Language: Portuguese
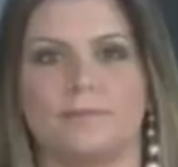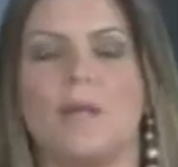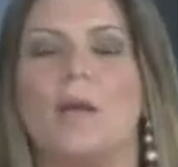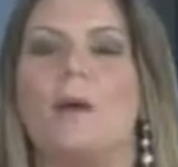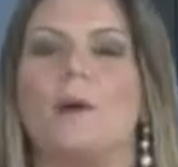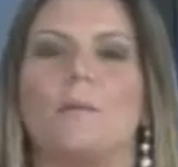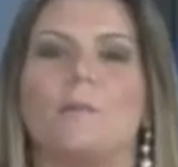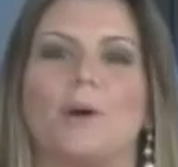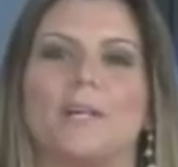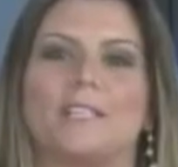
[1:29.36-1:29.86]

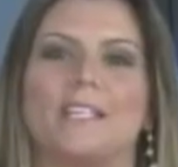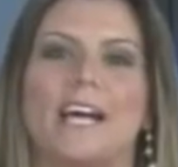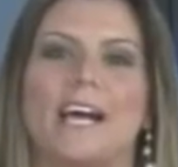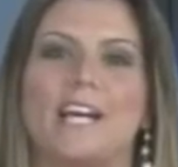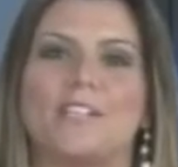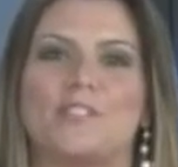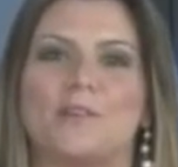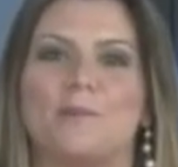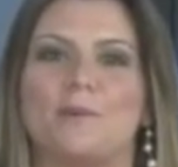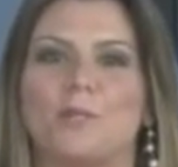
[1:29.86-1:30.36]
Boa
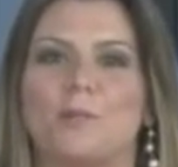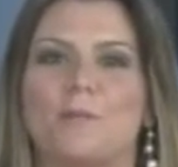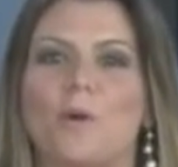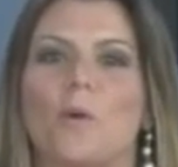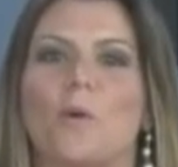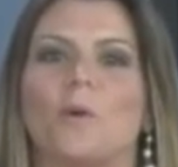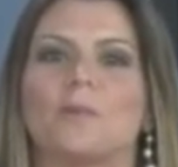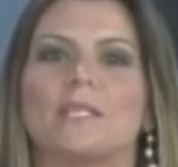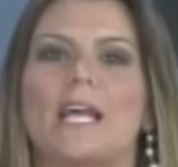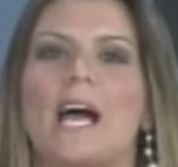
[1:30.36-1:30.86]
tarde, é muito bom
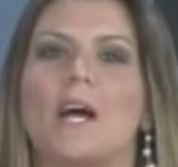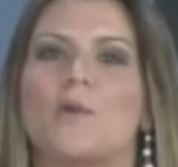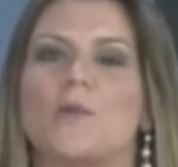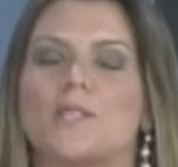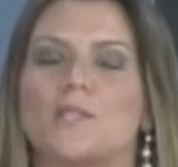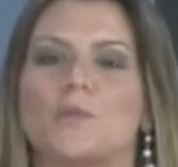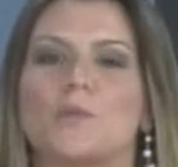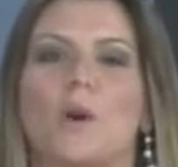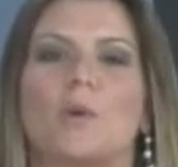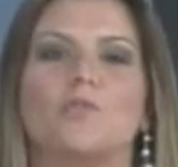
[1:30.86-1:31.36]
contar com a
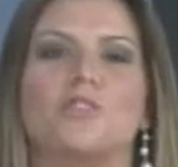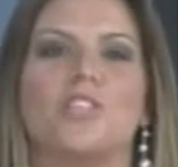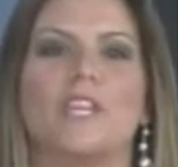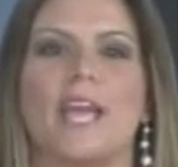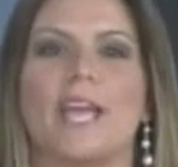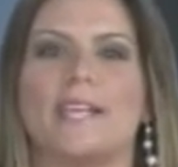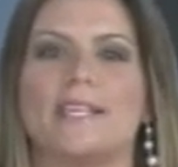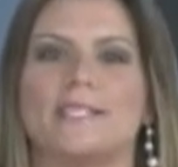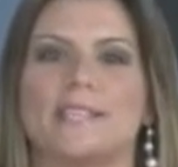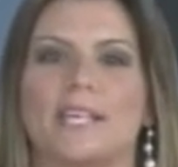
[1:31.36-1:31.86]
sua
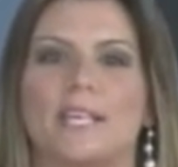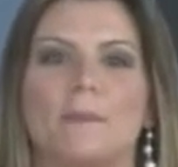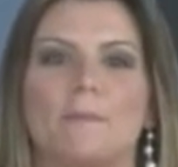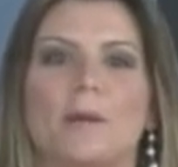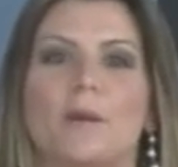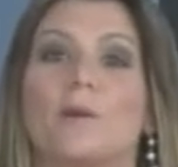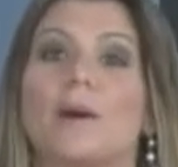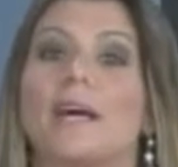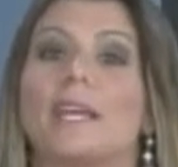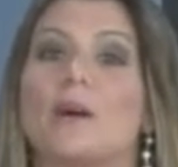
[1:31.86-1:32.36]
audiência aqui
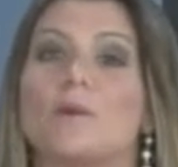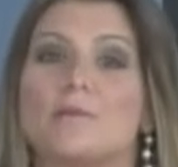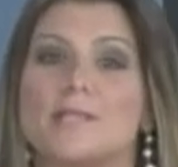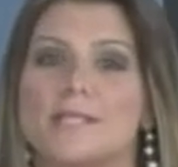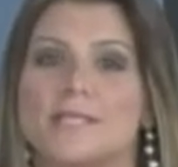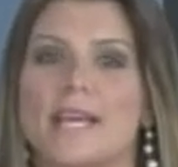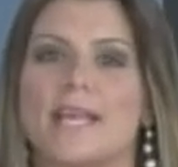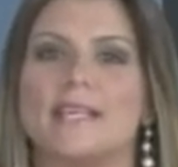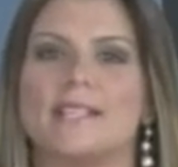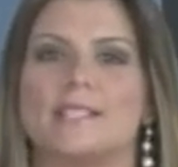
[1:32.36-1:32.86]
pelo canal
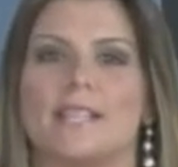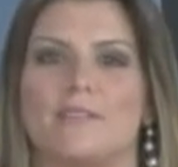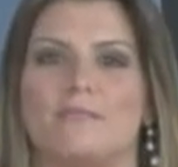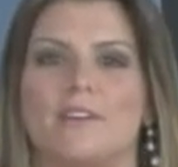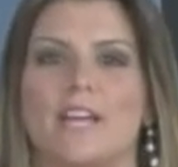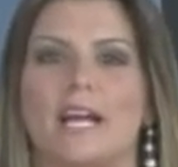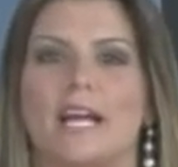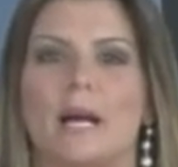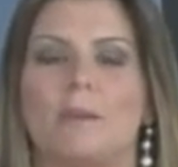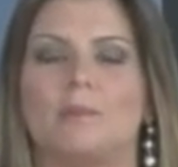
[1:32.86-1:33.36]
6 da
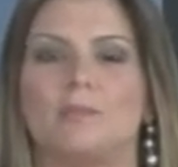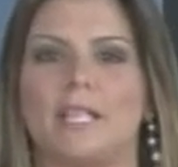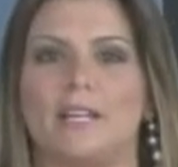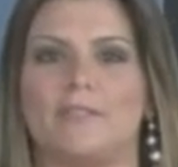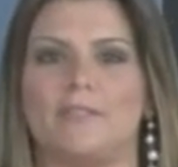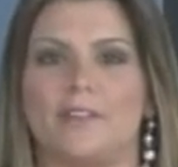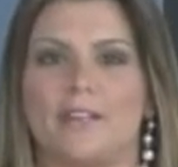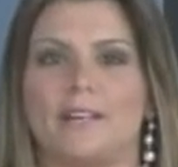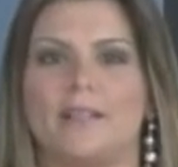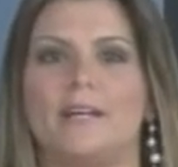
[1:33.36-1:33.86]
Via Cabo
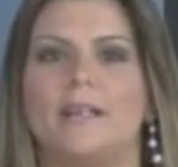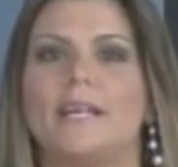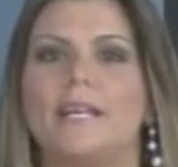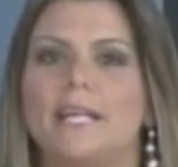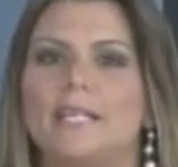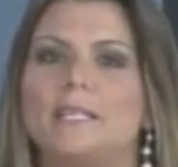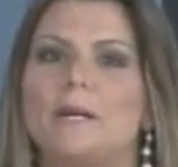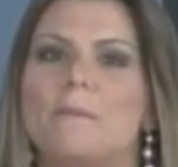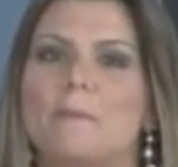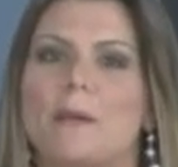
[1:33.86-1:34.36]
TV
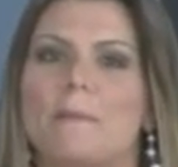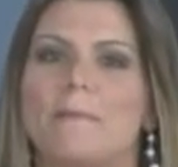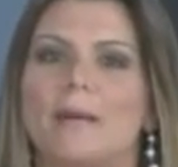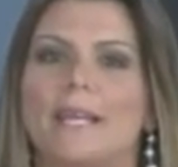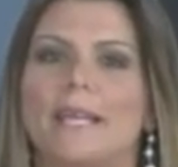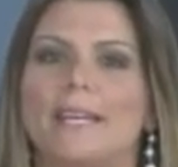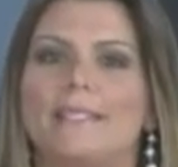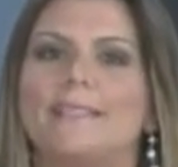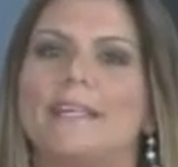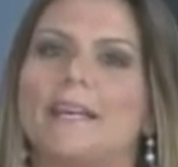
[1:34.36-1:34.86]
e também
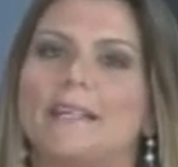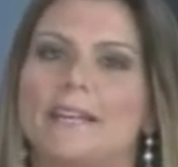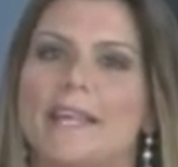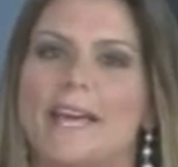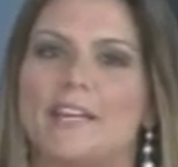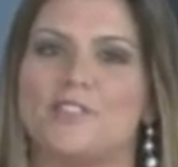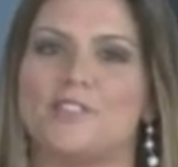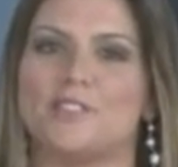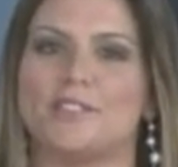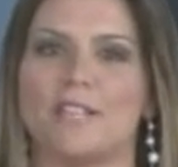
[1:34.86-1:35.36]
pela
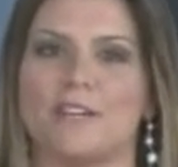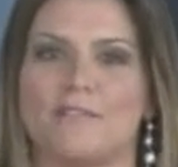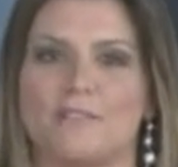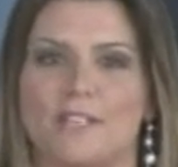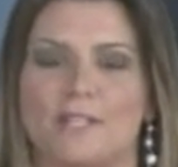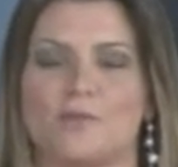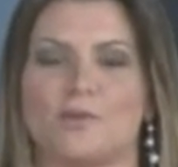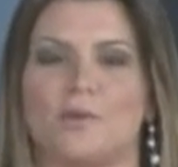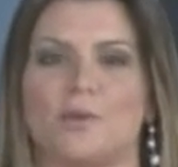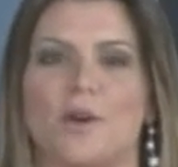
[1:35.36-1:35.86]
internet
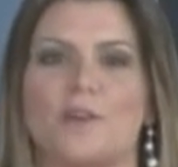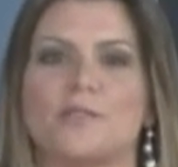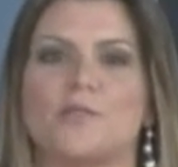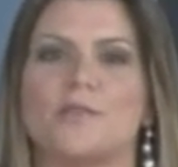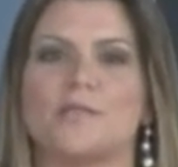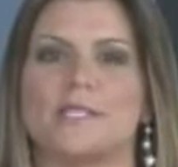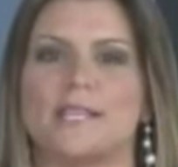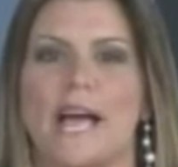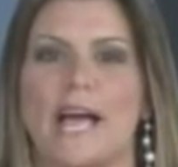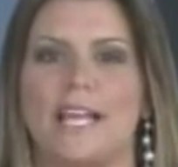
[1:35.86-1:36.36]
através do nosso
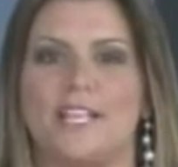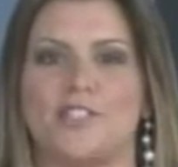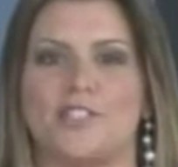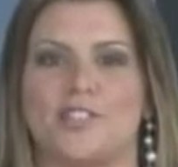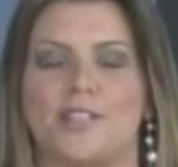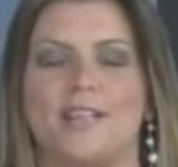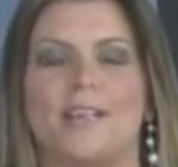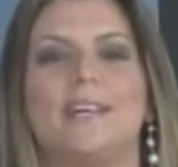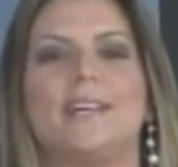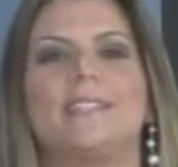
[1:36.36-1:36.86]

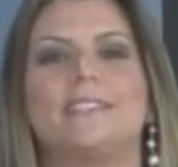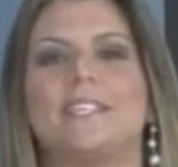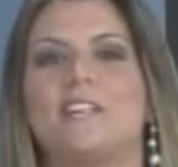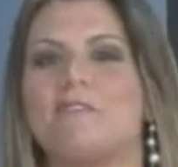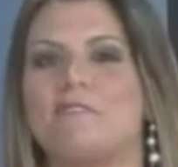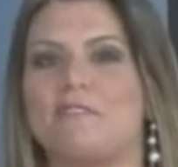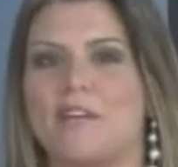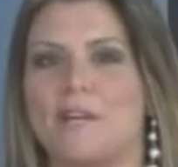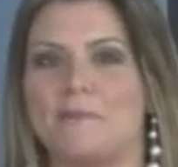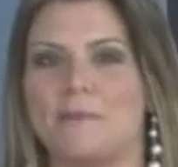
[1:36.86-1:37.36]
site
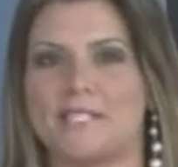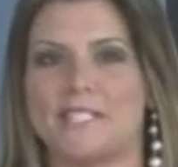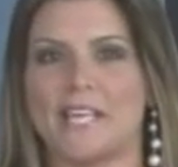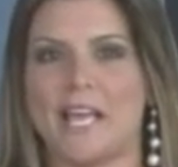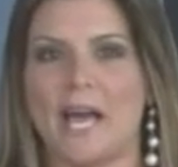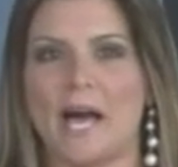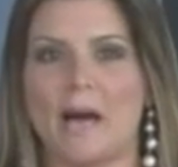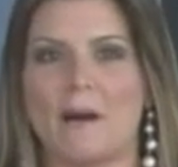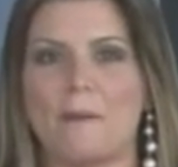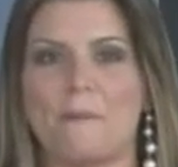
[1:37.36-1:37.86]

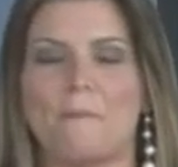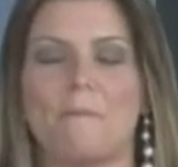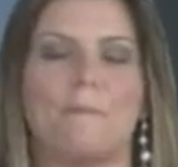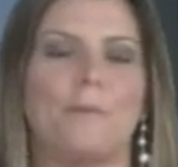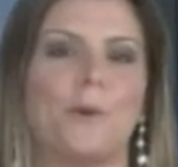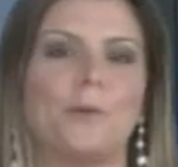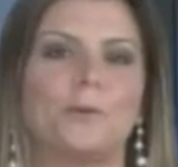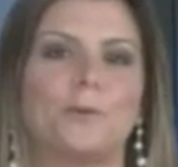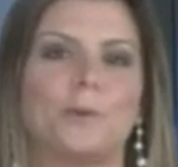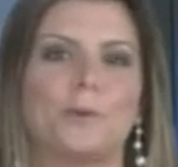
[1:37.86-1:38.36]

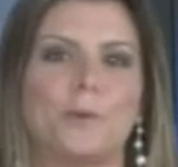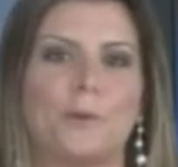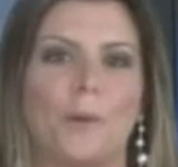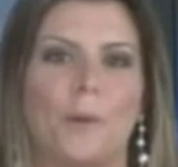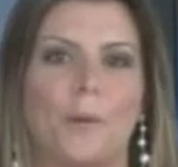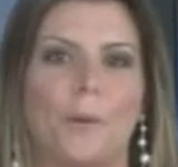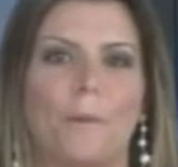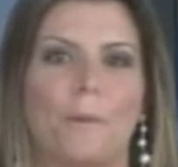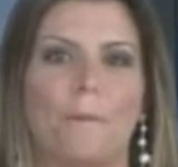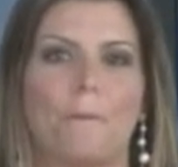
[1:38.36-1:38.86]

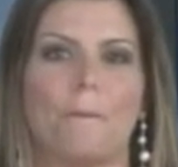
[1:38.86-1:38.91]
tvmca.com.br.